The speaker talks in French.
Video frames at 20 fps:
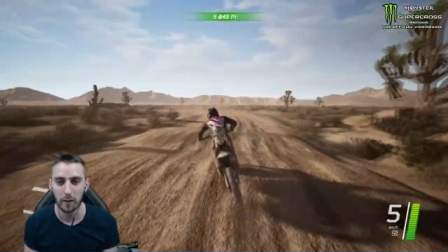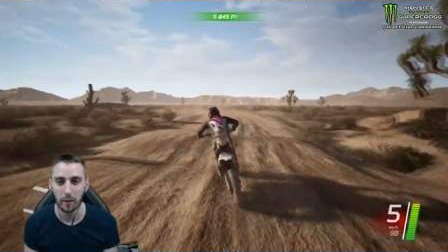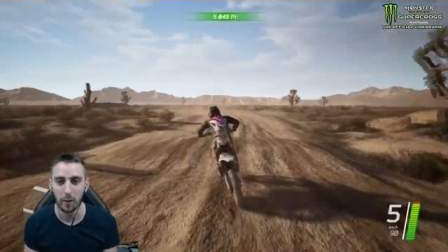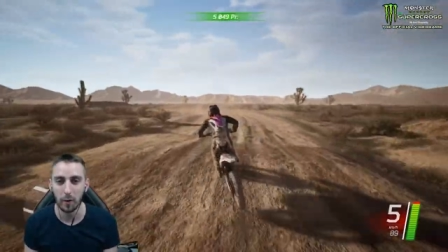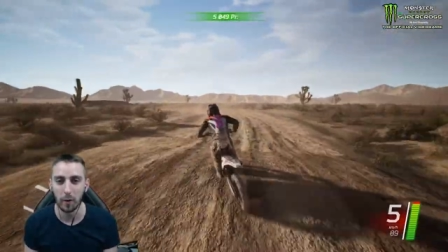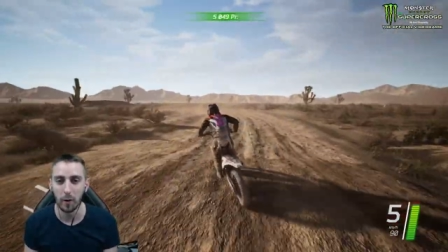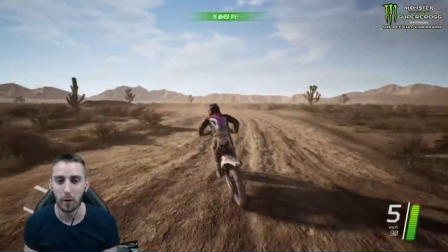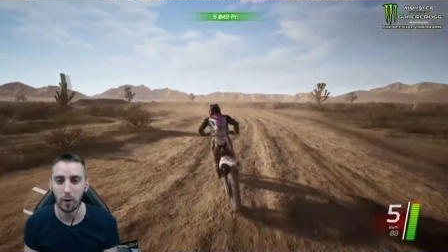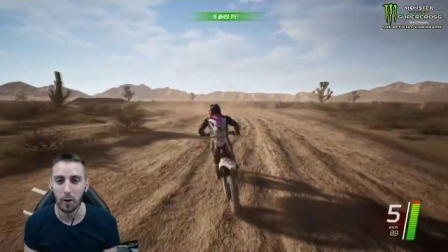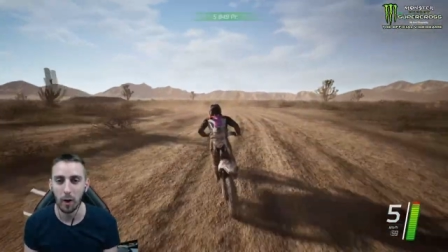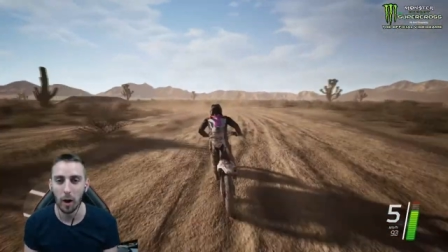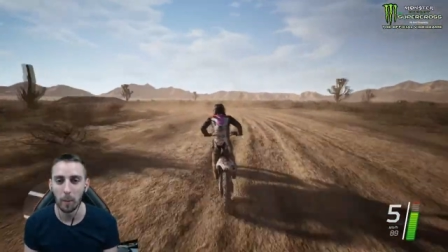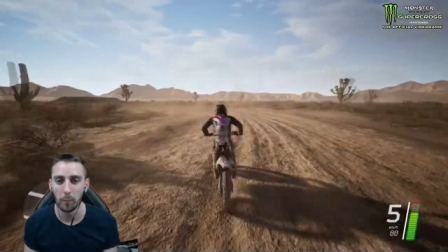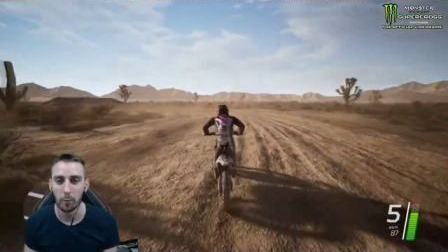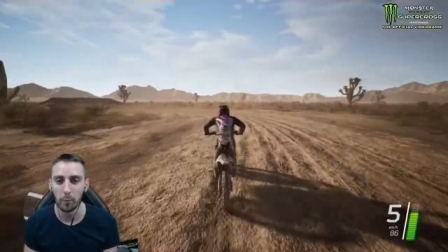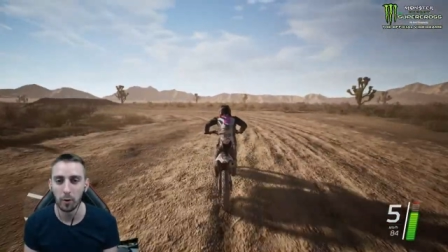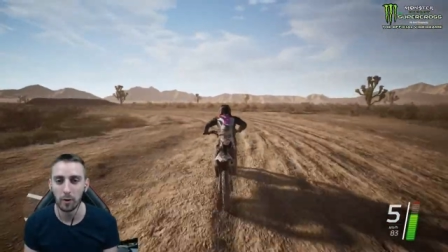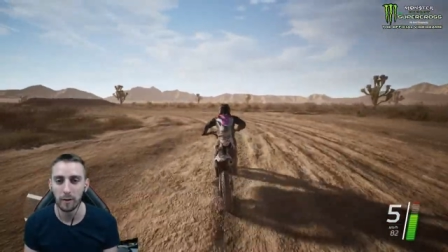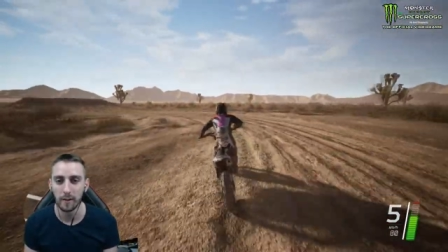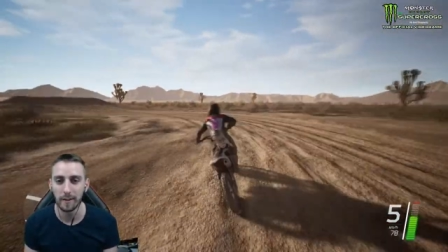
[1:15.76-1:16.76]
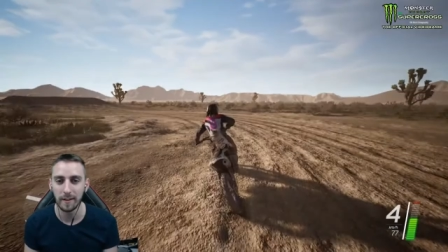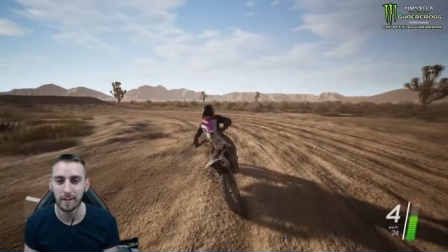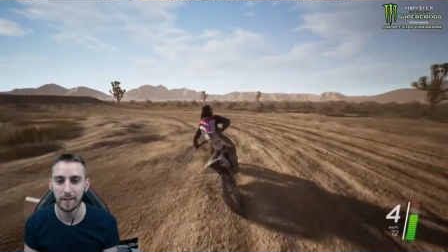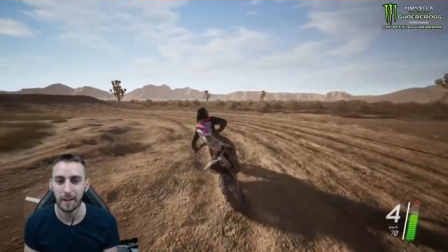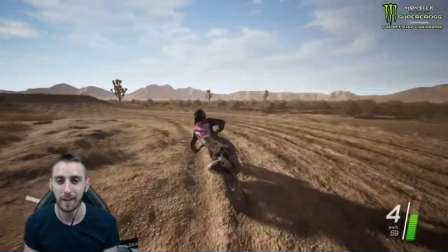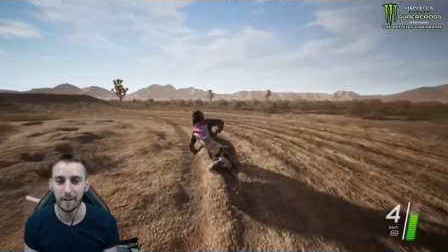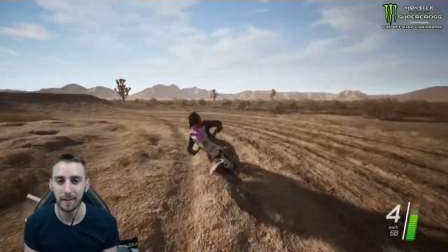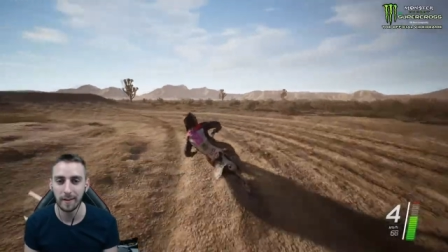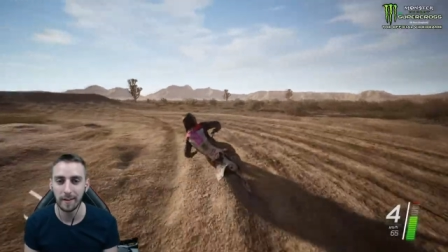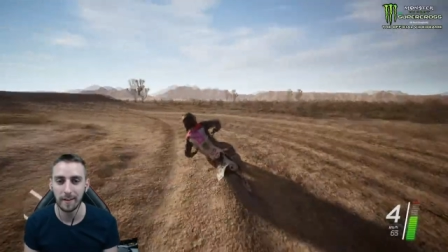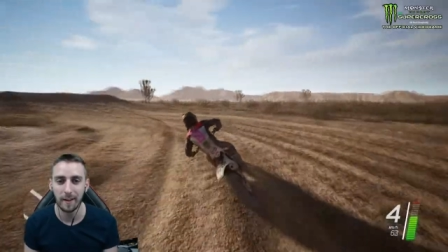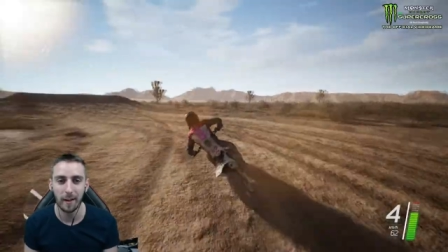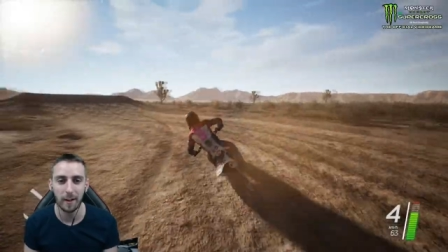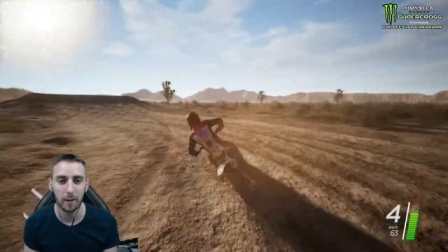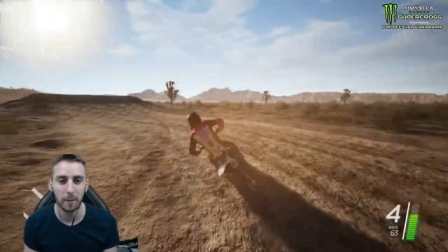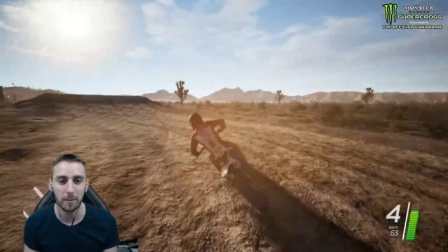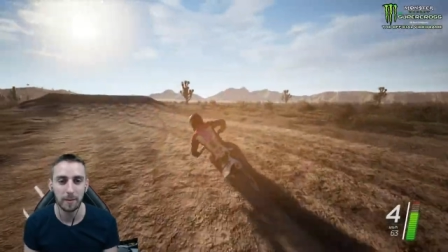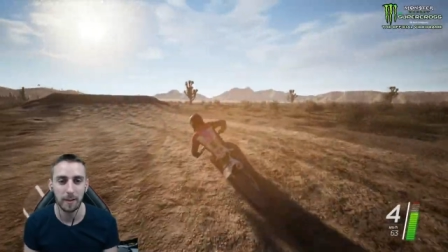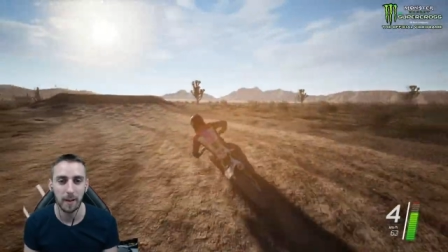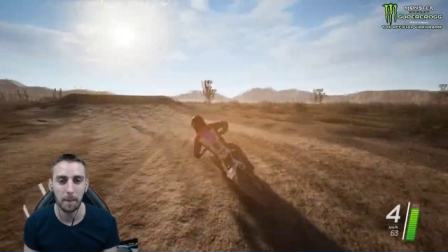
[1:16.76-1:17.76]
euh, un peu dans le désert etc
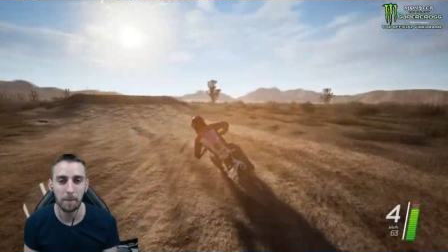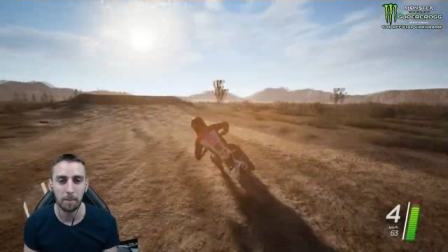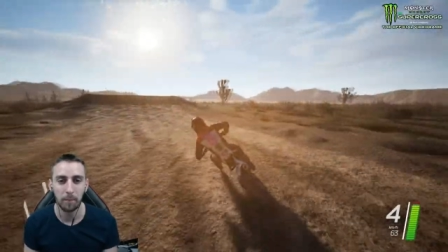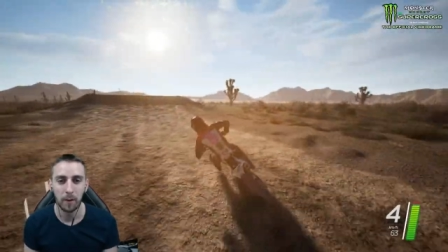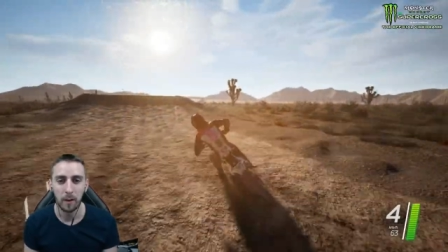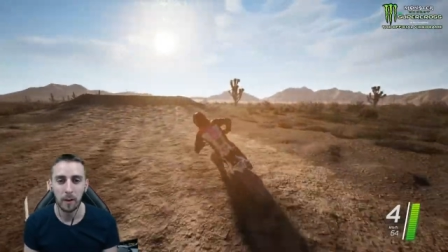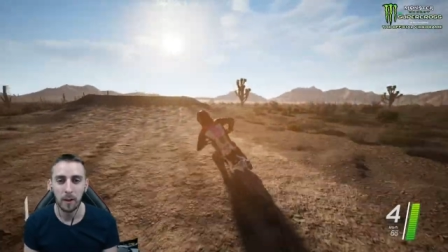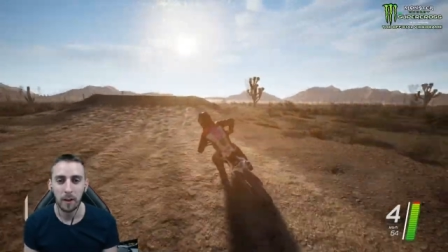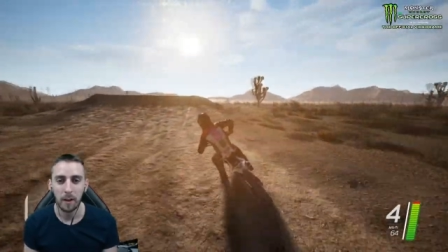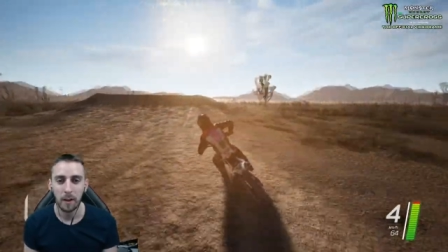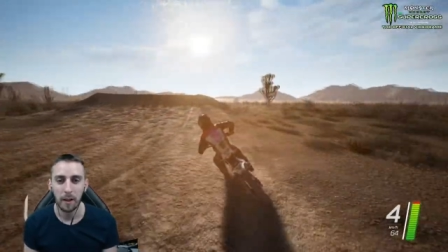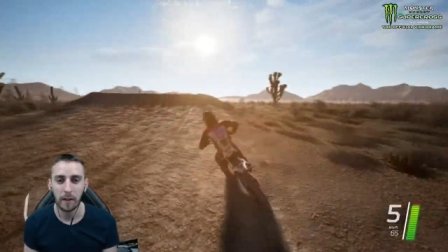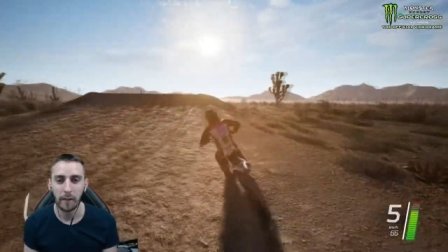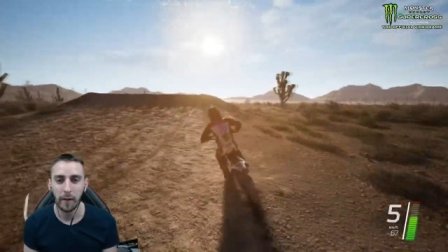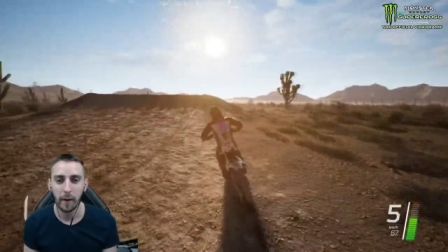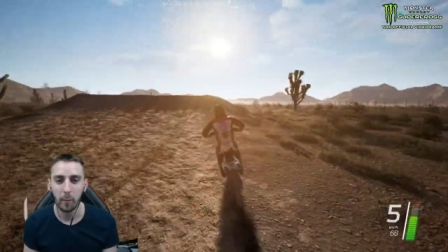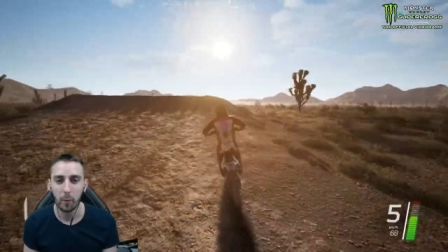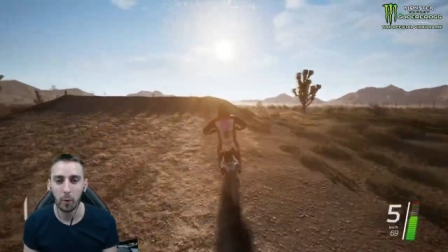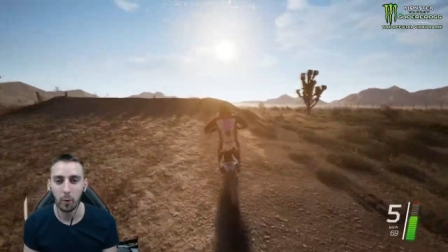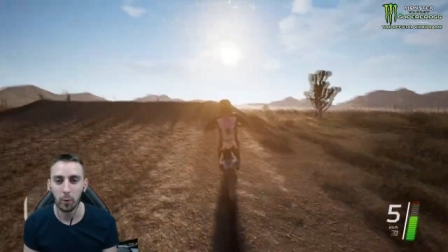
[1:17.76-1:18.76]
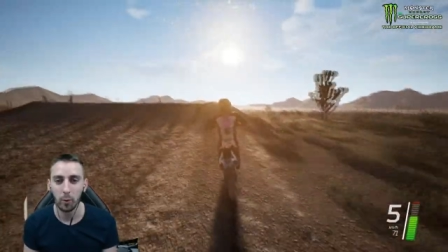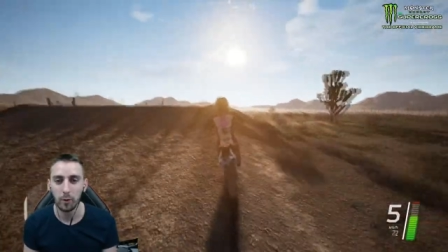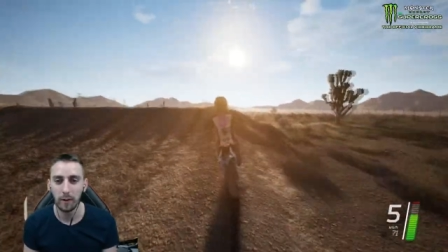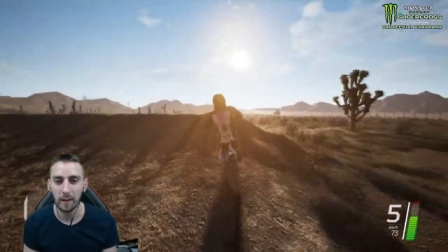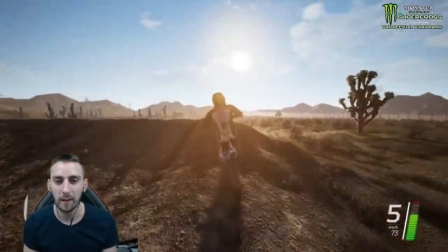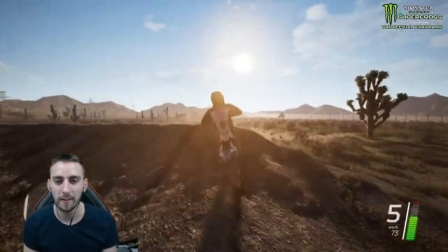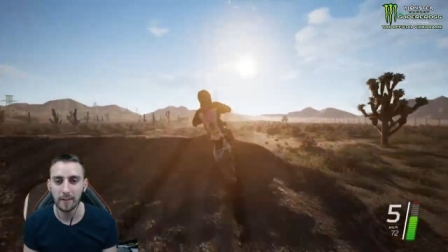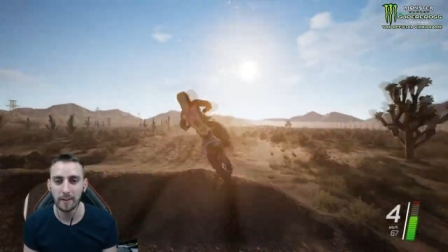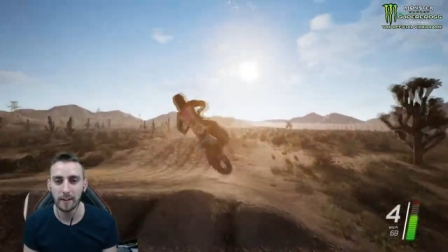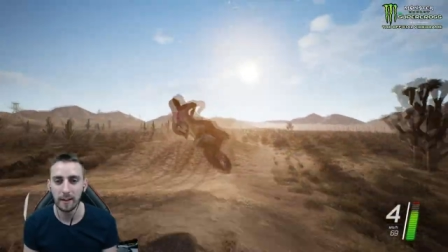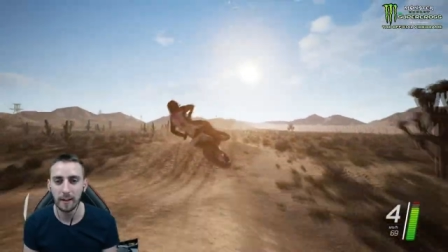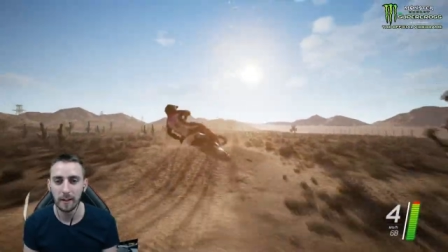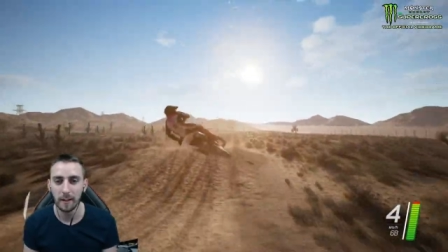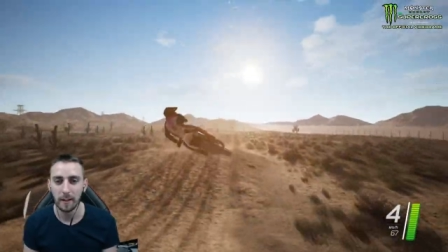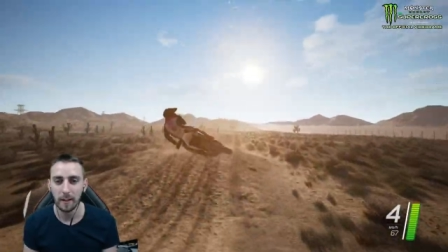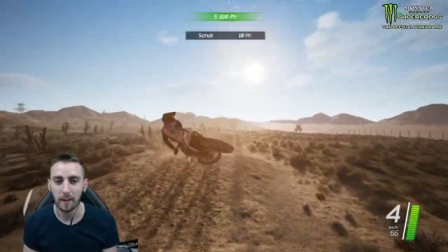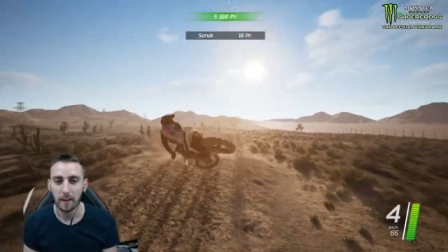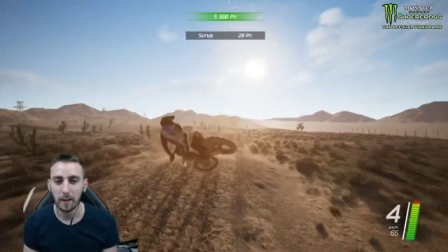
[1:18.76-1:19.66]
comme ça Il est vraiment ultra stylé